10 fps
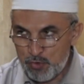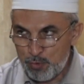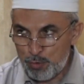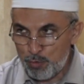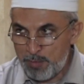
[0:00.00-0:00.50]

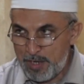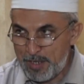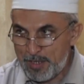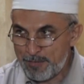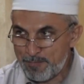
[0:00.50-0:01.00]
Мы должны
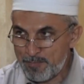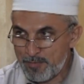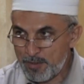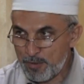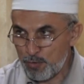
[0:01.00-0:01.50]
бояться
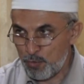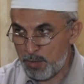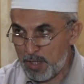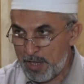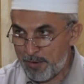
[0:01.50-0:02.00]
за то, что
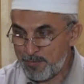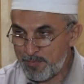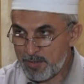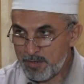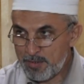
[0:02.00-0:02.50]

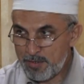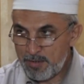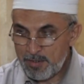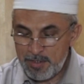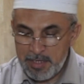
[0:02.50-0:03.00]
касается нас,
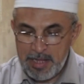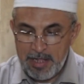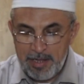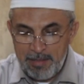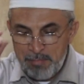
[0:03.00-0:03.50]

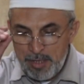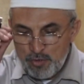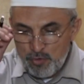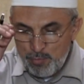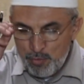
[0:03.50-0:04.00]
должны
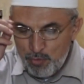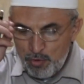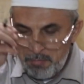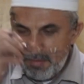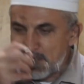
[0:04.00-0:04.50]
отвечать за нас
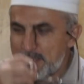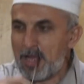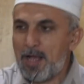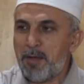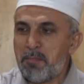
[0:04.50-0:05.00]
самих,
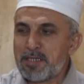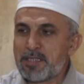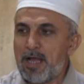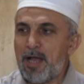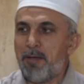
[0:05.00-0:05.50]
а не
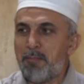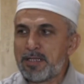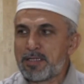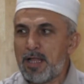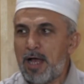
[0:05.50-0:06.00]

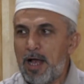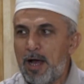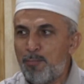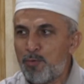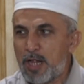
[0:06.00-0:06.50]
переживать,
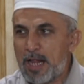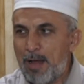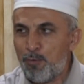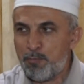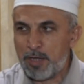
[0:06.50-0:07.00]
кто
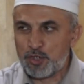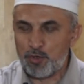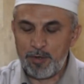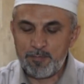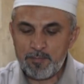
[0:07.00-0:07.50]
накормит мечети
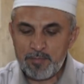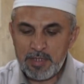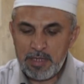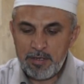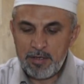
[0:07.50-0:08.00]
и
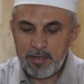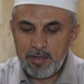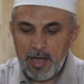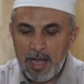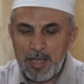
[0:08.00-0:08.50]
мадресе.
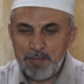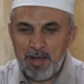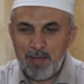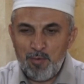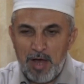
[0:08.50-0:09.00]
Мы
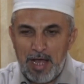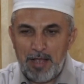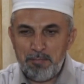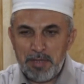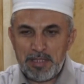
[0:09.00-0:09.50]
стали
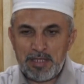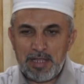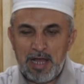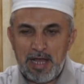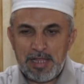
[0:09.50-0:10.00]
бояться
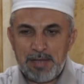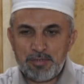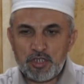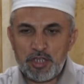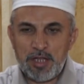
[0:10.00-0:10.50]
нехватки
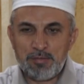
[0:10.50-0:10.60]
денег.